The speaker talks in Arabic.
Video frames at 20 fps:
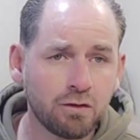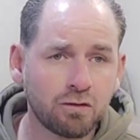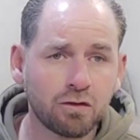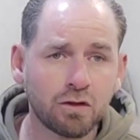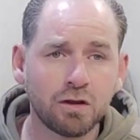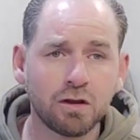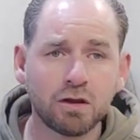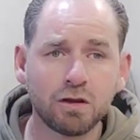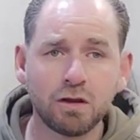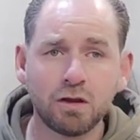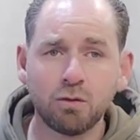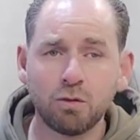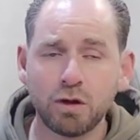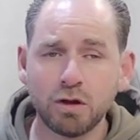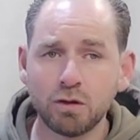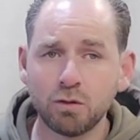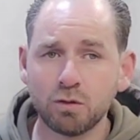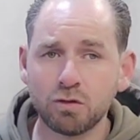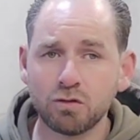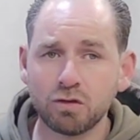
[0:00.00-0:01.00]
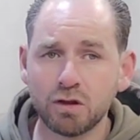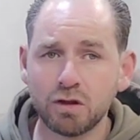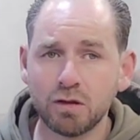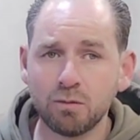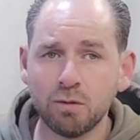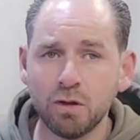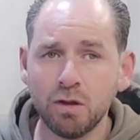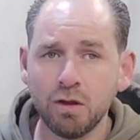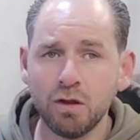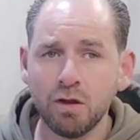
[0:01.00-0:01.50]
صلى الله عليه وسلم
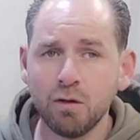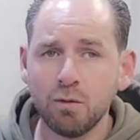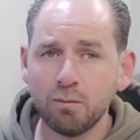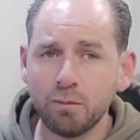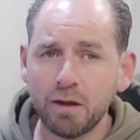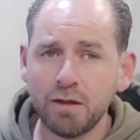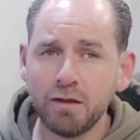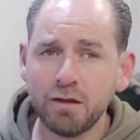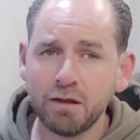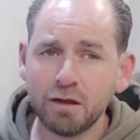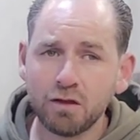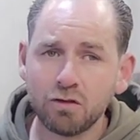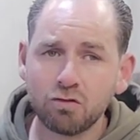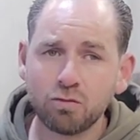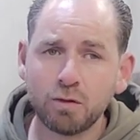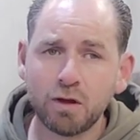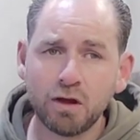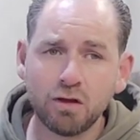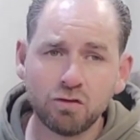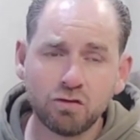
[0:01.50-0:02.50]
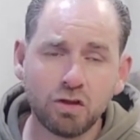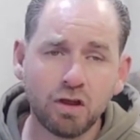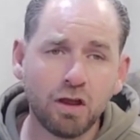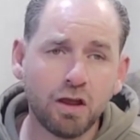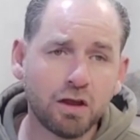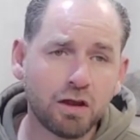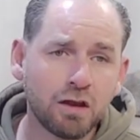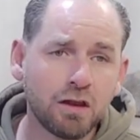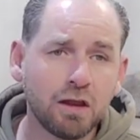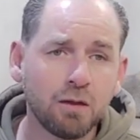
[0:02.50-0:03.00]
بعدين أصبح
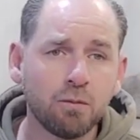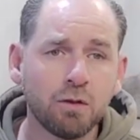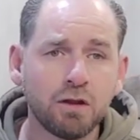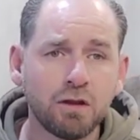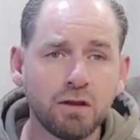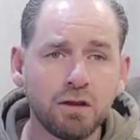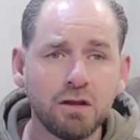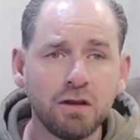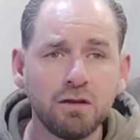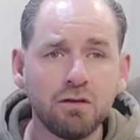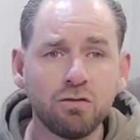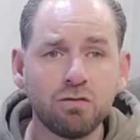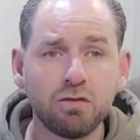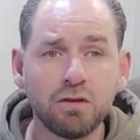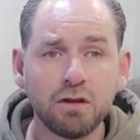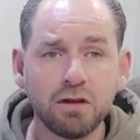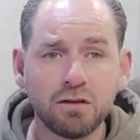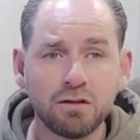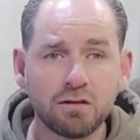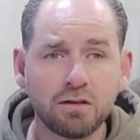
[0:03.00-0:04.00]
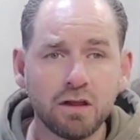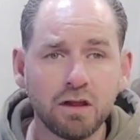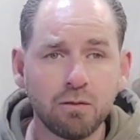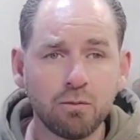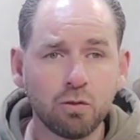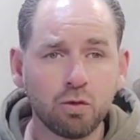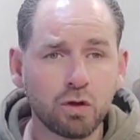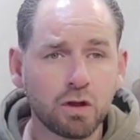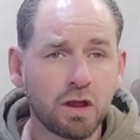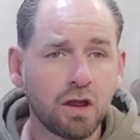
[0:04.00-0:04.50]
شاعر اليمنيين في الإسلام
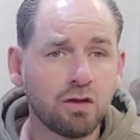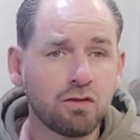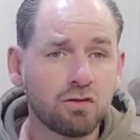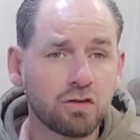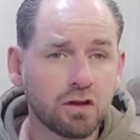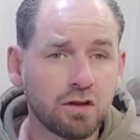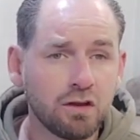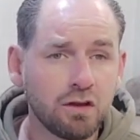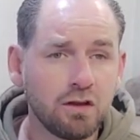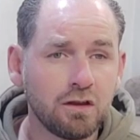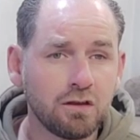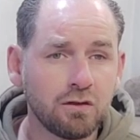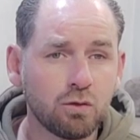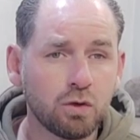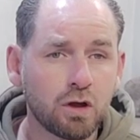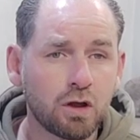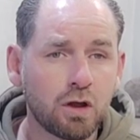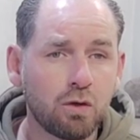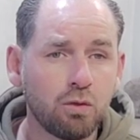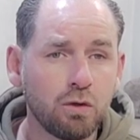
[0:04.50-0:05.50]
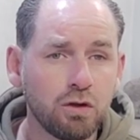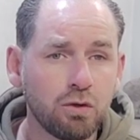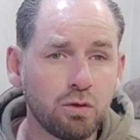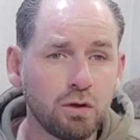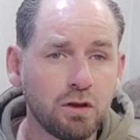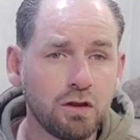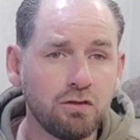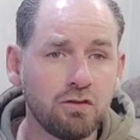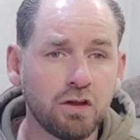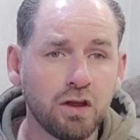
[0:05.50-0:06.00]
وكان شديد وقوي
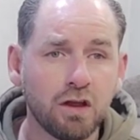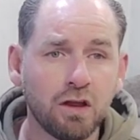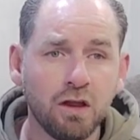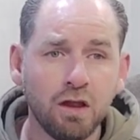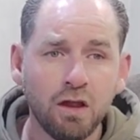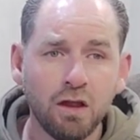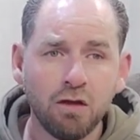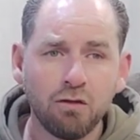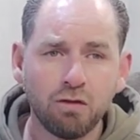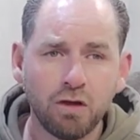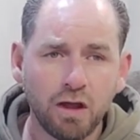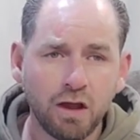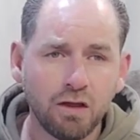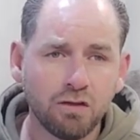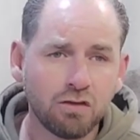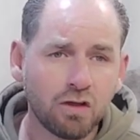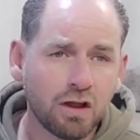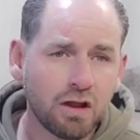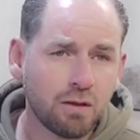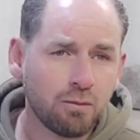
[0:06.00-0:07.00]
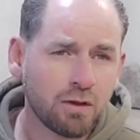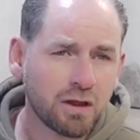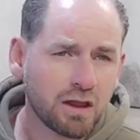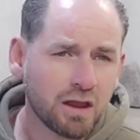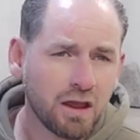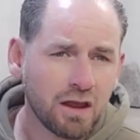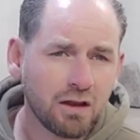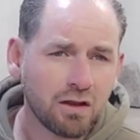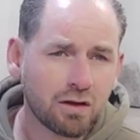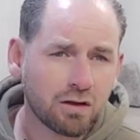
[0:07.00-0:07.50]
الهجاء فحاز على
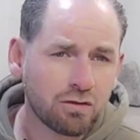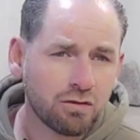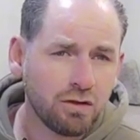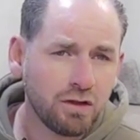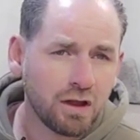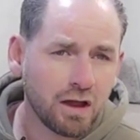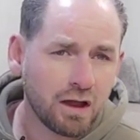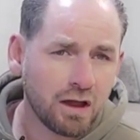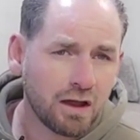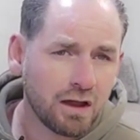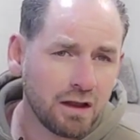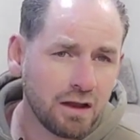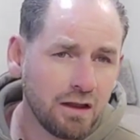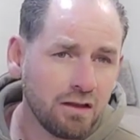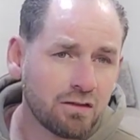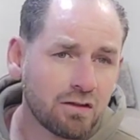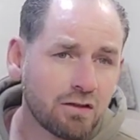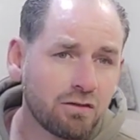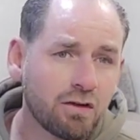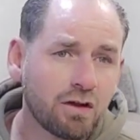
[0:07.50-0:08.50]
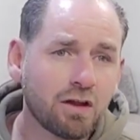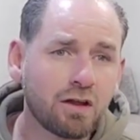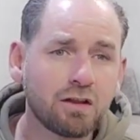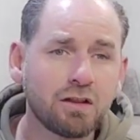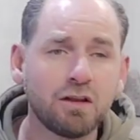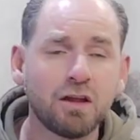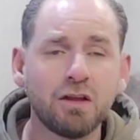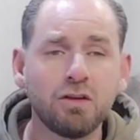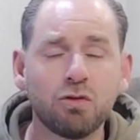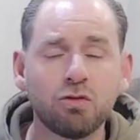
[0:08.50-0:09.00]
مكانة رفيعة ليس فقط
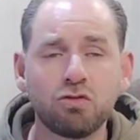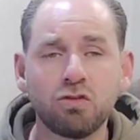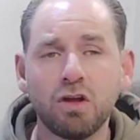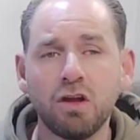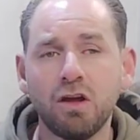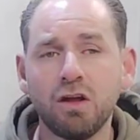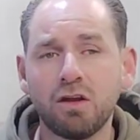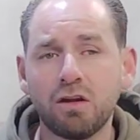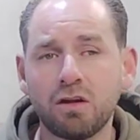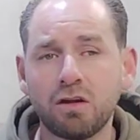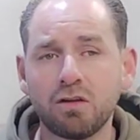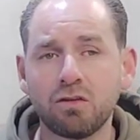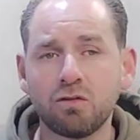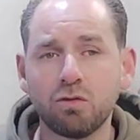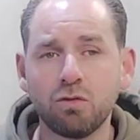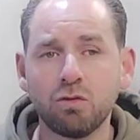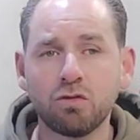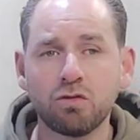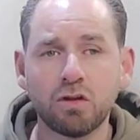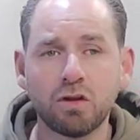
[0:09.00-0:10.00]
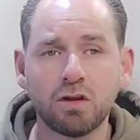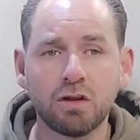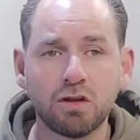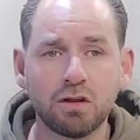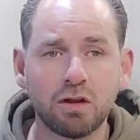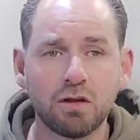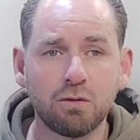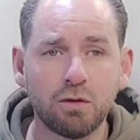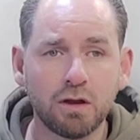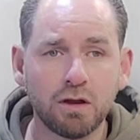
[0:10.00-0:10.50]
لأنه شاعر الرسول صلى
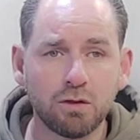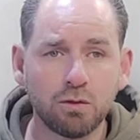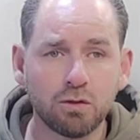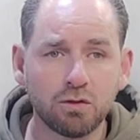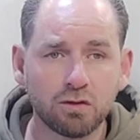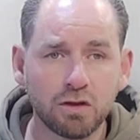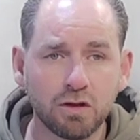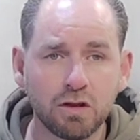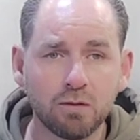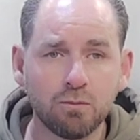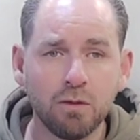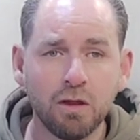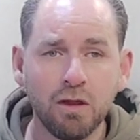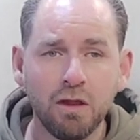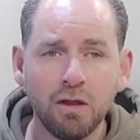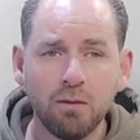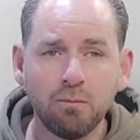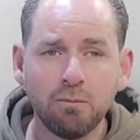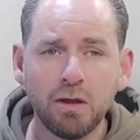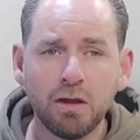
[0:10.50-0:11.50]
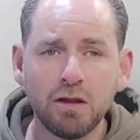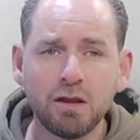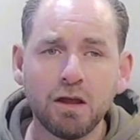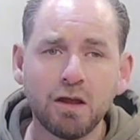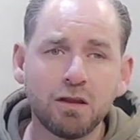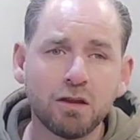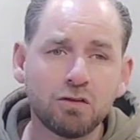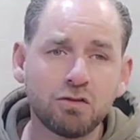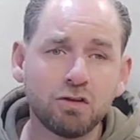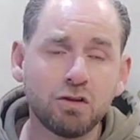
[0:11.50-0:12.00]
الله عليه وسلم بل
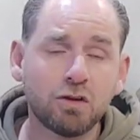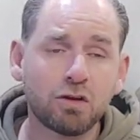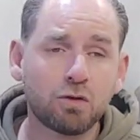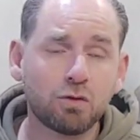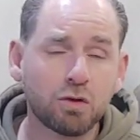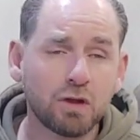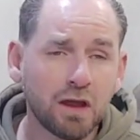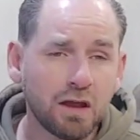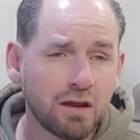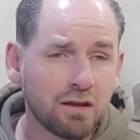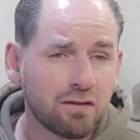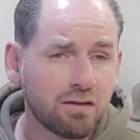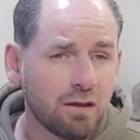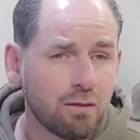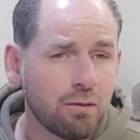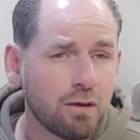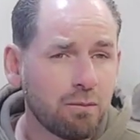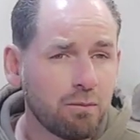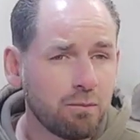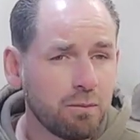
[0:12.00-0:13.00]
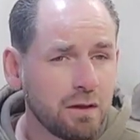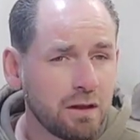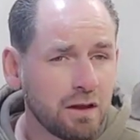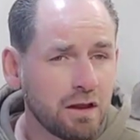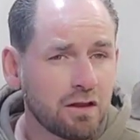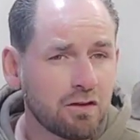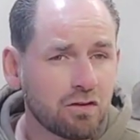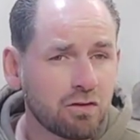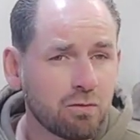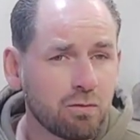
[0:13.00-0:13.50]
لأن شعره كان سبب من
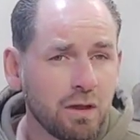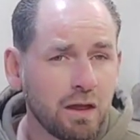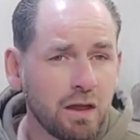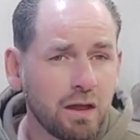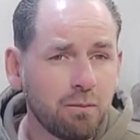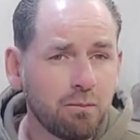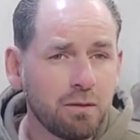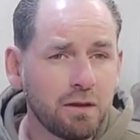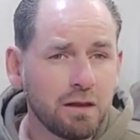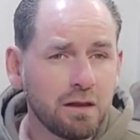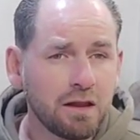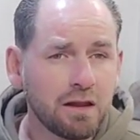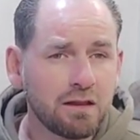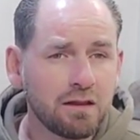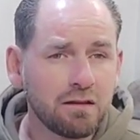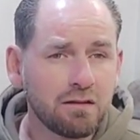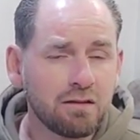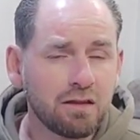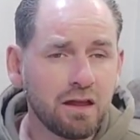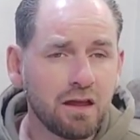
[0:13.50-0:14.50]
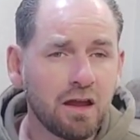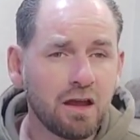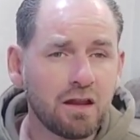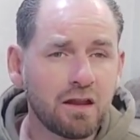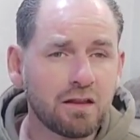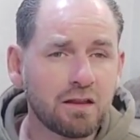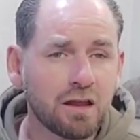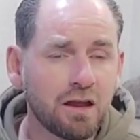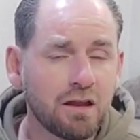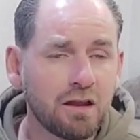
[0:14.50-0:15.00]
أسباب التي
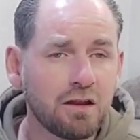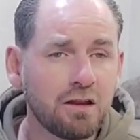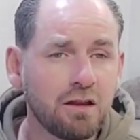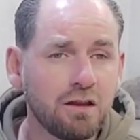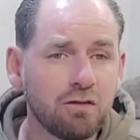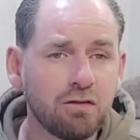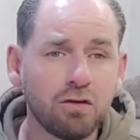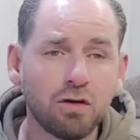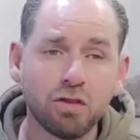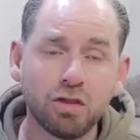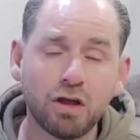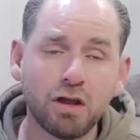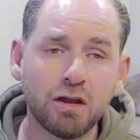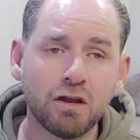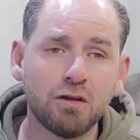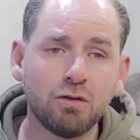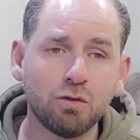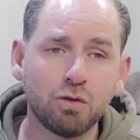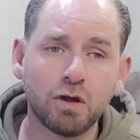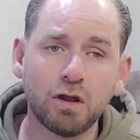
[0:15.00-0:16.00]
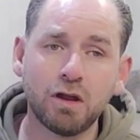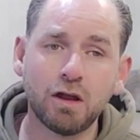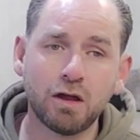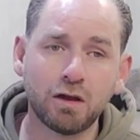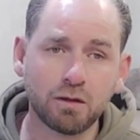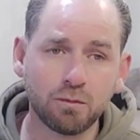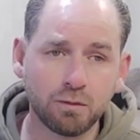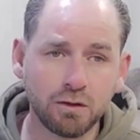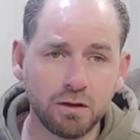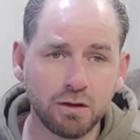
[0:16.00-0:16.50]
ساعدت على الحفاظ على اللغة
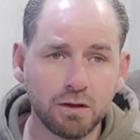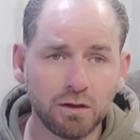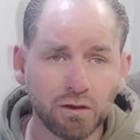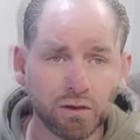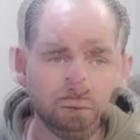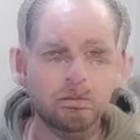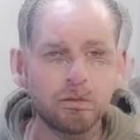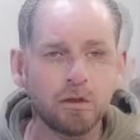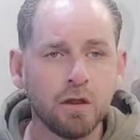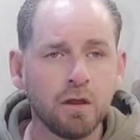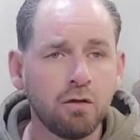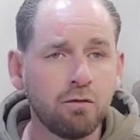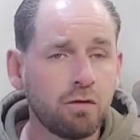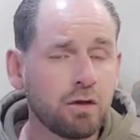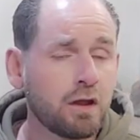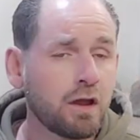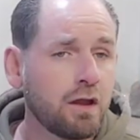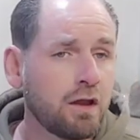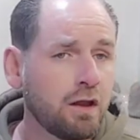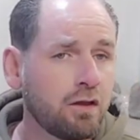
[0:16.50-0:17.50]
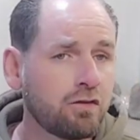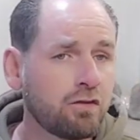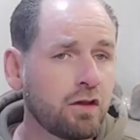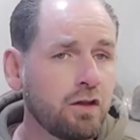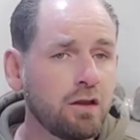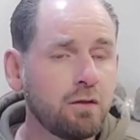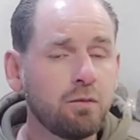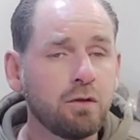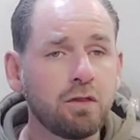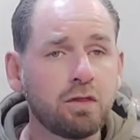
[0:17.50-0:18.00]
العربية فكان
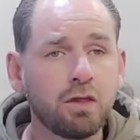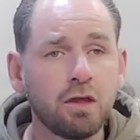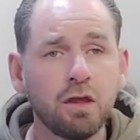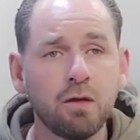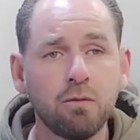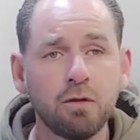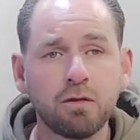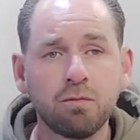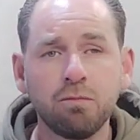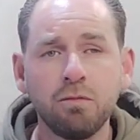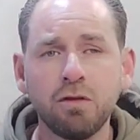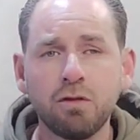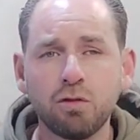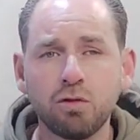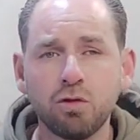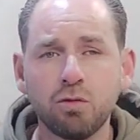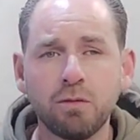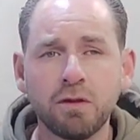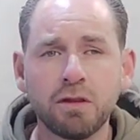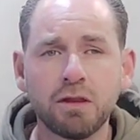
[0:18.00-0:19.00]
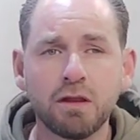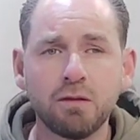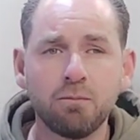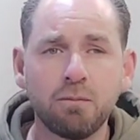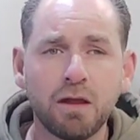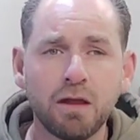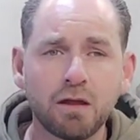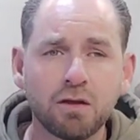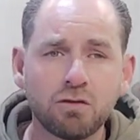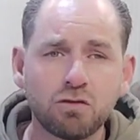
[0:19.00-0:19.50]
حسان بن ثابت مثله مثل
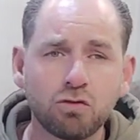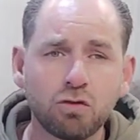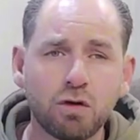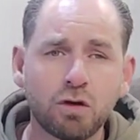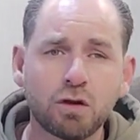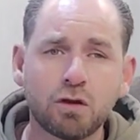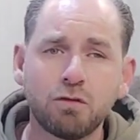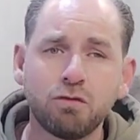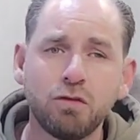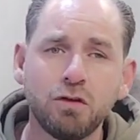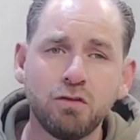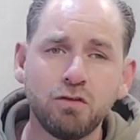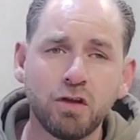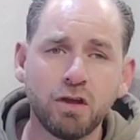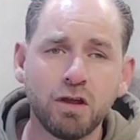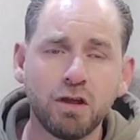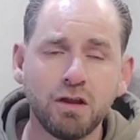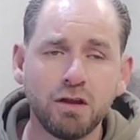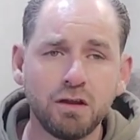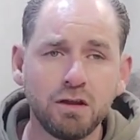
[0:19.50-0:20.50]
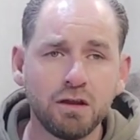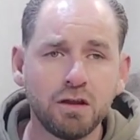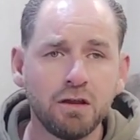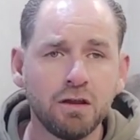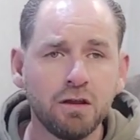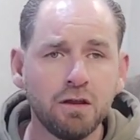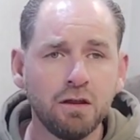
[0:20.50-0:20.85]
باقي الشعراء في الجاهلية